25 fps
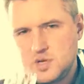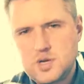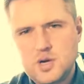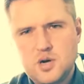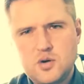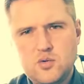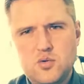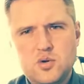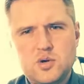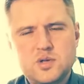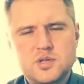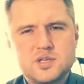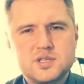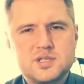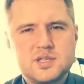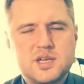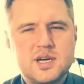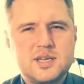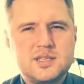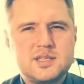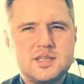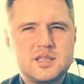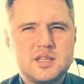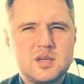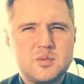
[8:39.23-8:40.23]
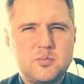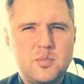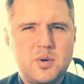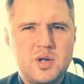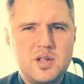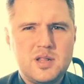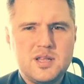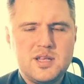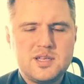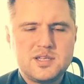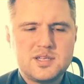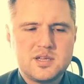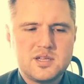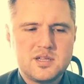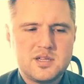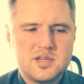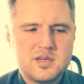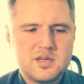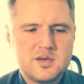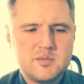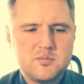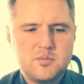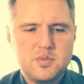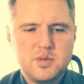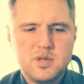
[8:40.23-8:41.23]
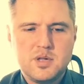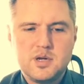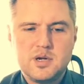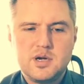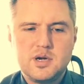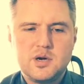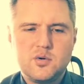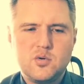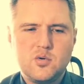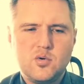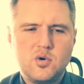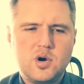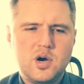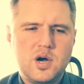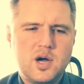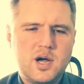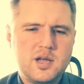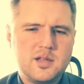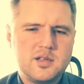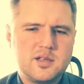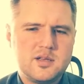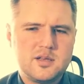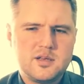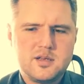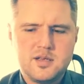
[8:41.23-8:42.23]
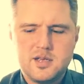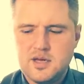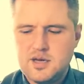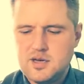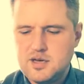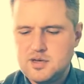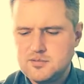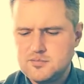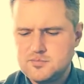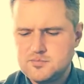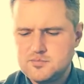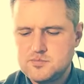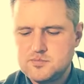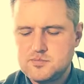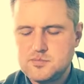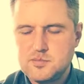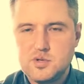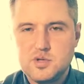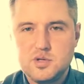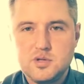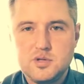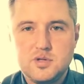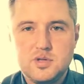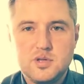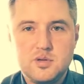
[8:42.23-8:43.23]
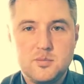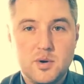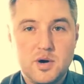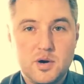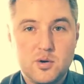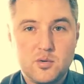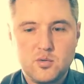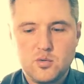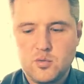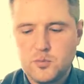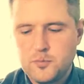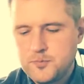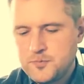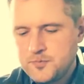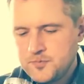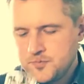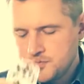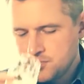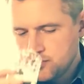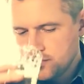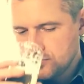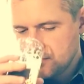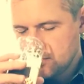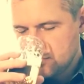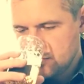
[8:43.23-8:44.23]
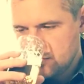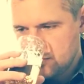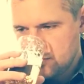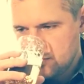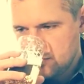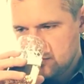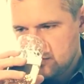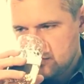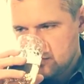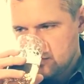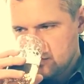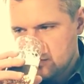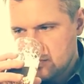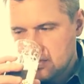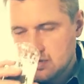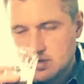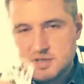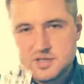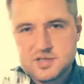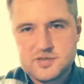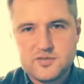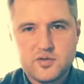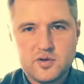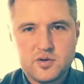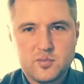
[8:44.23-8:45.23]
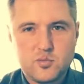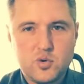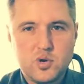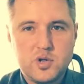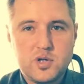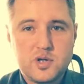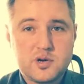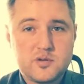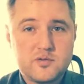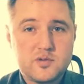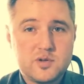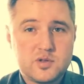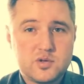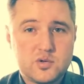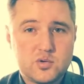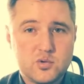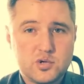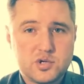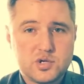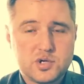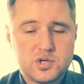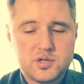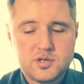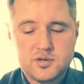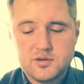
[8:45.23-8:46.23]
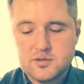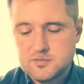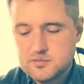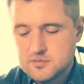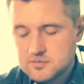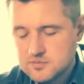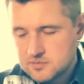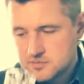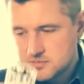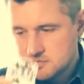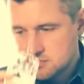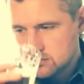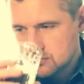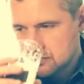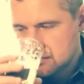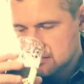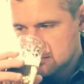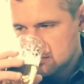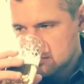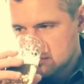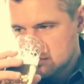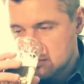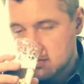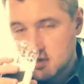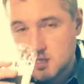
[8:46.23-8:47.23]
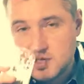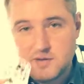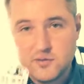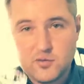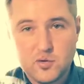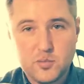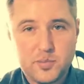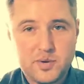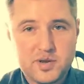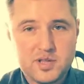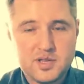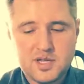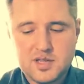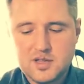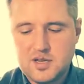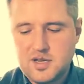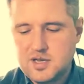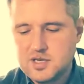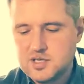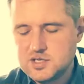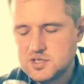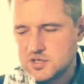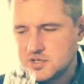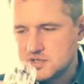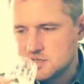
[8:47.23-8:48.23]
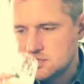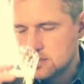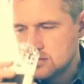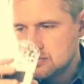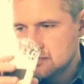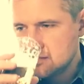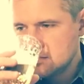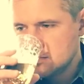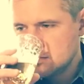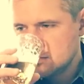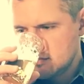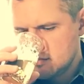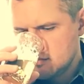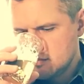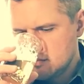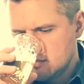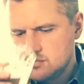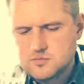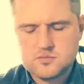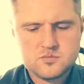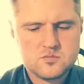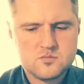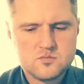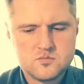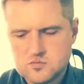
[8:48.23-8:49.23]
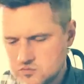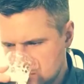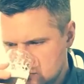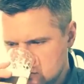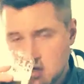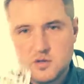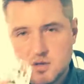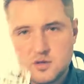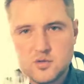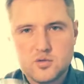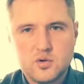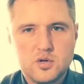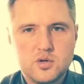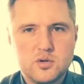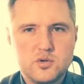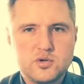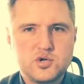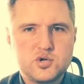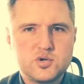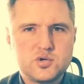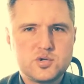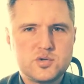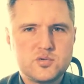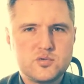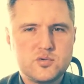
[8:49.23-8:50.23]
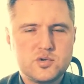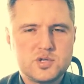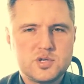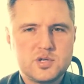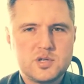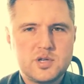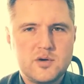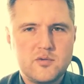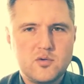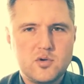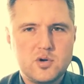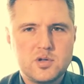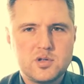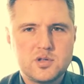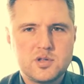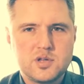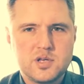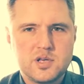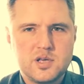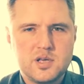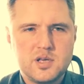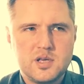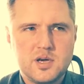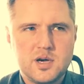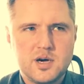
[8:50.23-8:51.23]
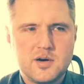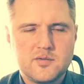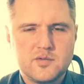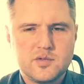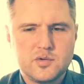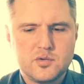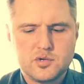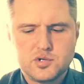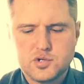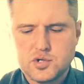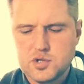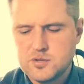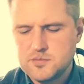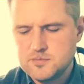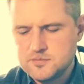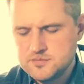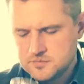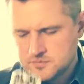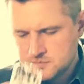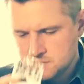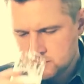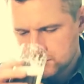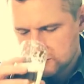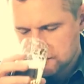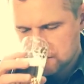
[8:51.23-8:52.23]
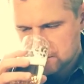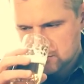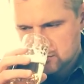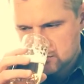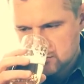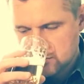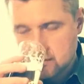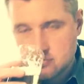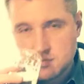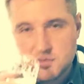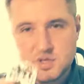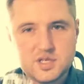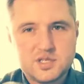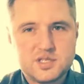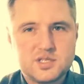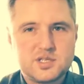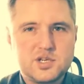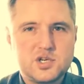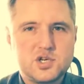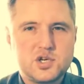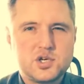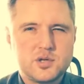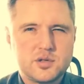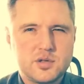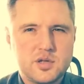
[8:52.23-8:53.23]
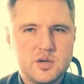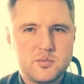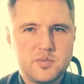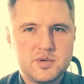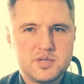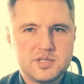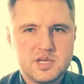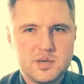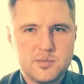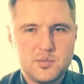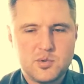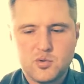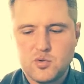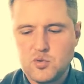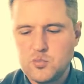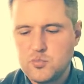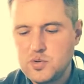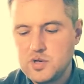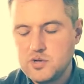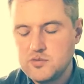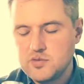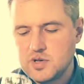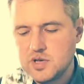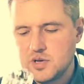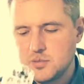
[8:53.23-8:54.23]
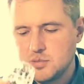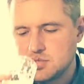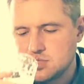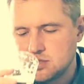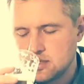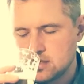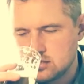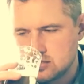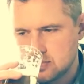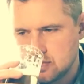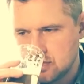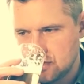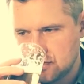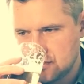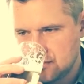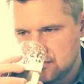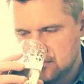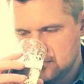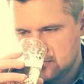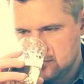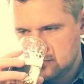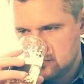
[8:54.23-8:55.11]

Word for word: какое-то, знаете, дополнительное благоухание. Я не могу сформулировать точно его принадлежность, но оно чувствуется довольно-таки явно. Очень насыщенное по запаху пива, я бы сказал.